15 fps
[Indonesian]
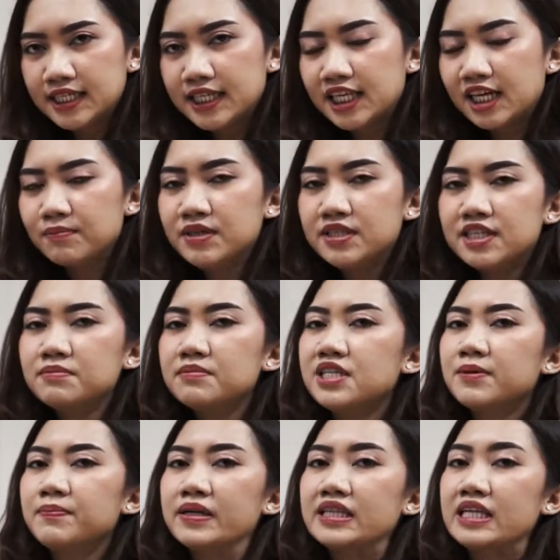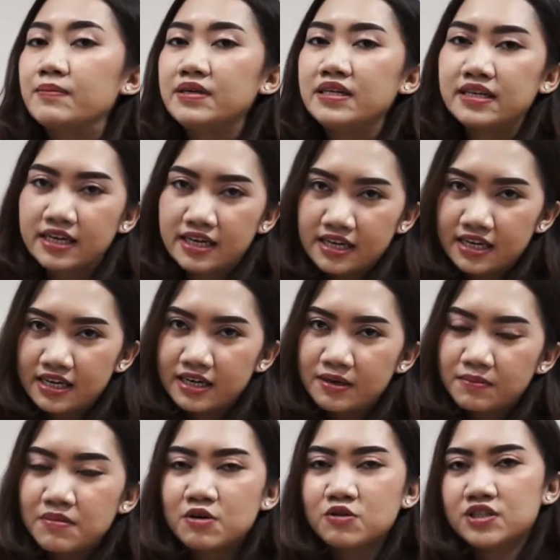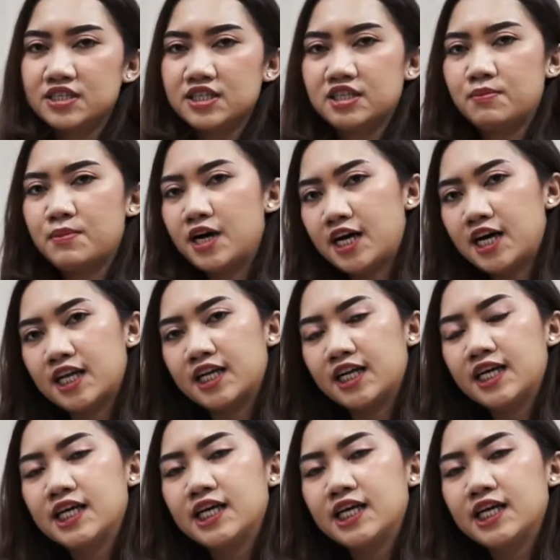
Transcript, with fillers: kilang minyak milik Pertamina baru saja terbakar.